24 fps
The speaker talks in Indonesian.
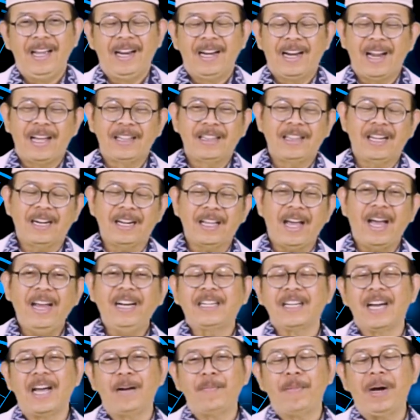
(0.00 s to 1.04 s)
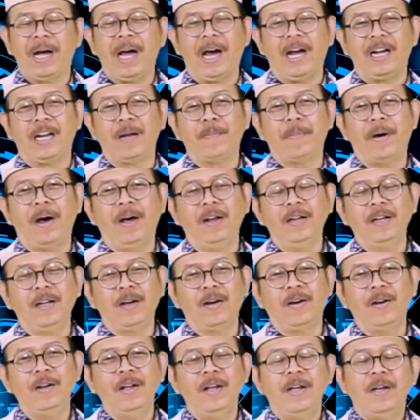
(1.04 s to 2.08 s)
Nah, terkait dengan menghadap
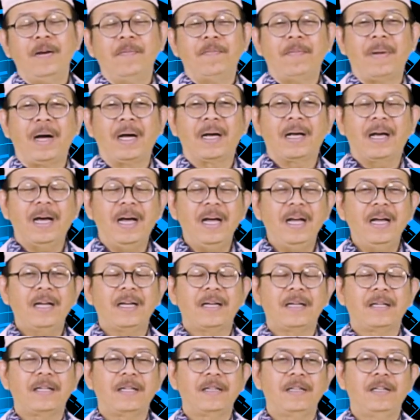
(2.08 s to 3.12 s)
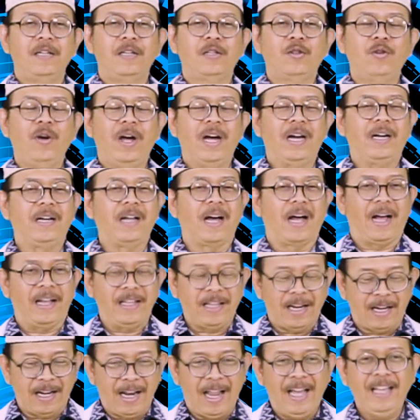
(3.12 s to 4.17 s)
Allah, maka itu ada
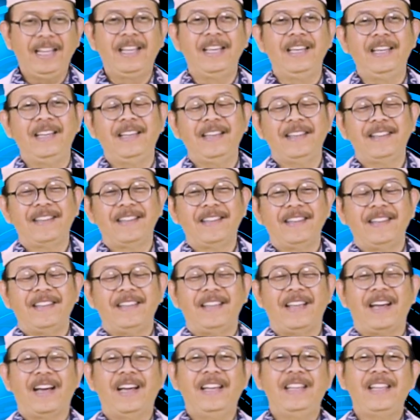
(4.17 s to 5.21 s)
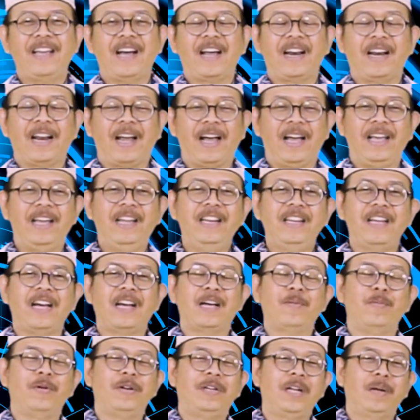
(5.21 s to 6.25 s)
ayat lagi ya yang lain
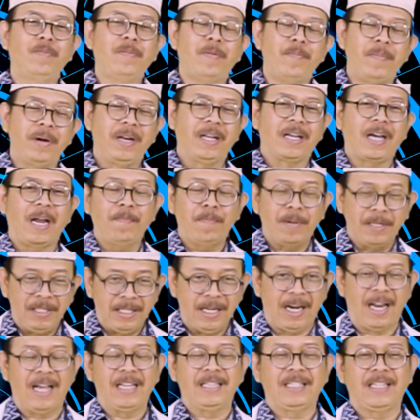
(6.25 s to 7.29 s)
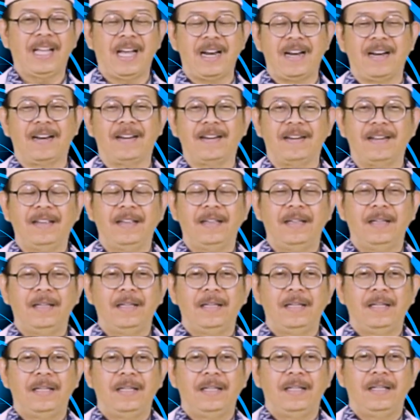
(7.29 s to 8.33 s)
yang kemudian memberikan penjelasan
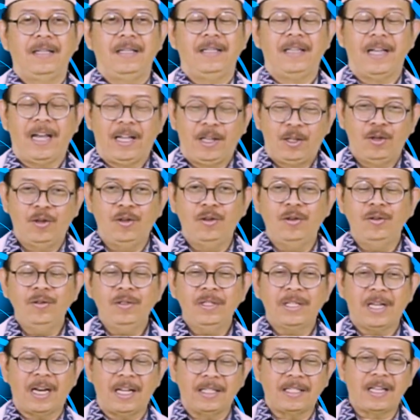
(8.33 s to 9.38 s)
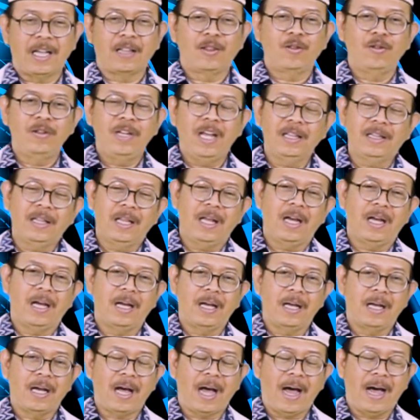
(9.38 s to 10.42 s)
yaitu salah satunya
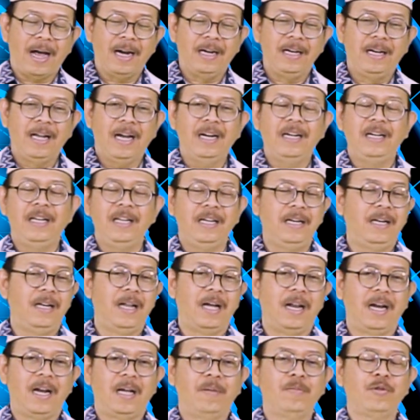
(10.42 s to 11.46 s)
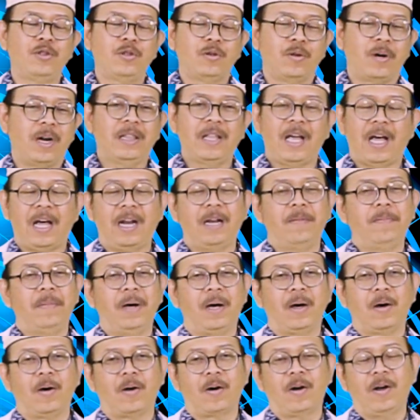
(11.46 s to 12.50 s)
uh, ada di dalam surat
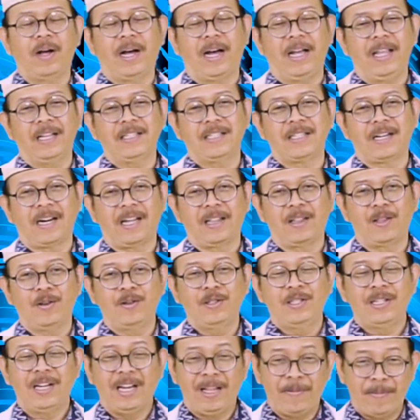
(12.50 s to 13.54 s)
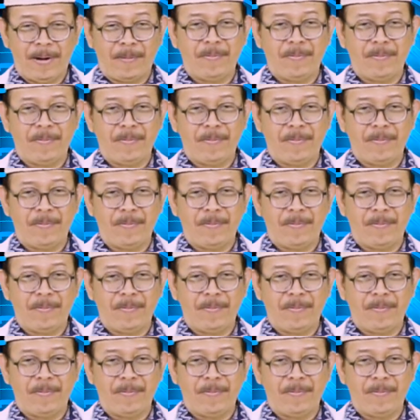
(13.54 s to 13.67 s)
Al-Baqarah ayat 115.